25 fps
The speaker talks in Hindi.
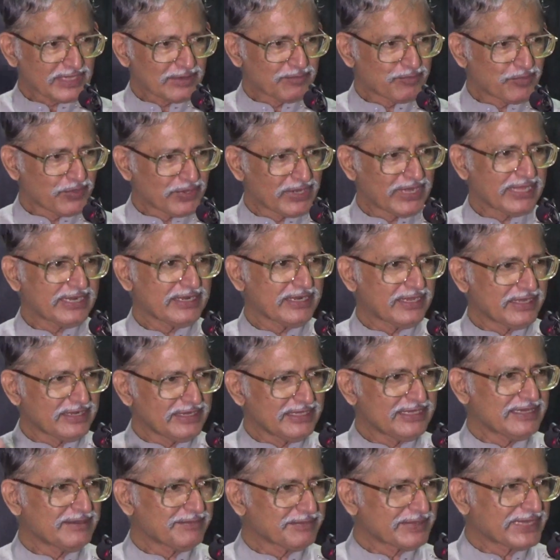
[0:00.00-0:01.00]
पुराना
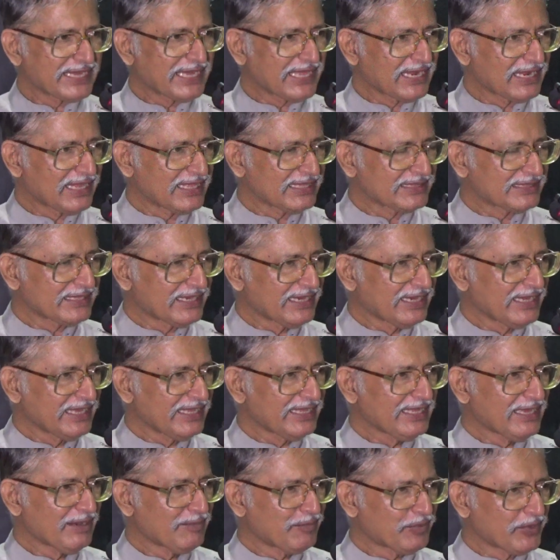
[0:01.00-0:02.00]
नियम कहलाता है
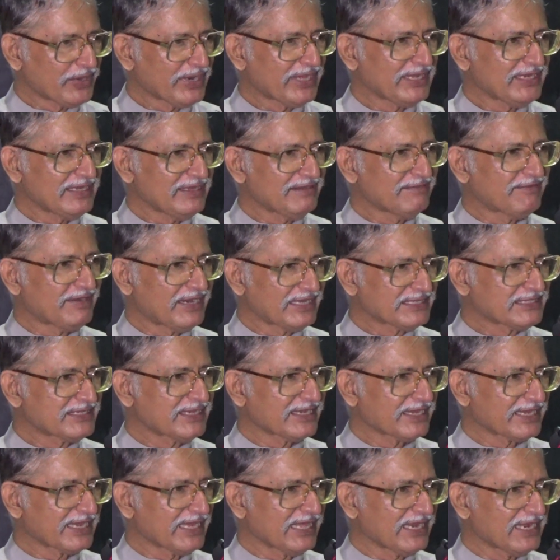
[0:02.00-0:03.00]
या पुरानी वाचा
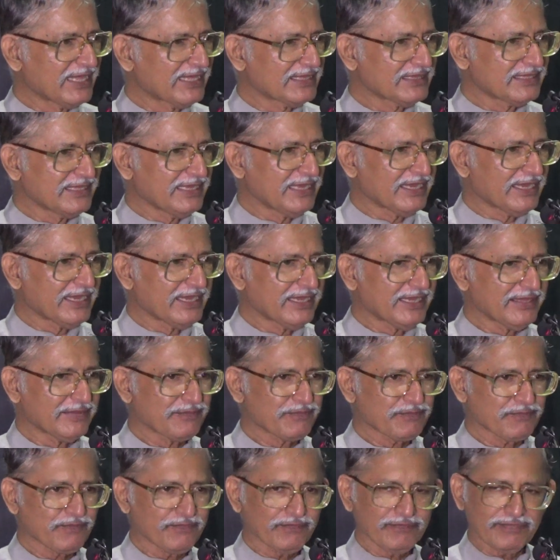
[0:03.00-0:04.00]
कहलाती है
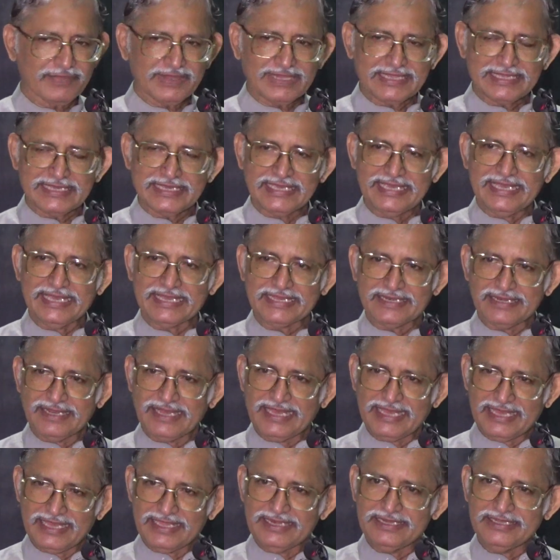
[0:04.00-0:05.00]
एक
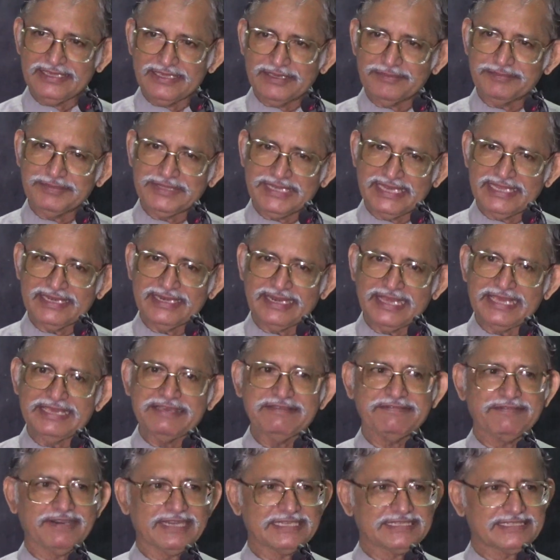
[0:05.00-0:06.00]
नया नियम या नई
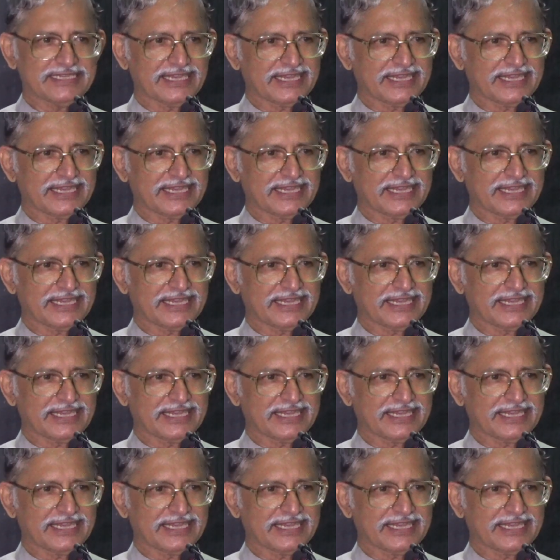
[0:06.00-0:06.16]
वाचा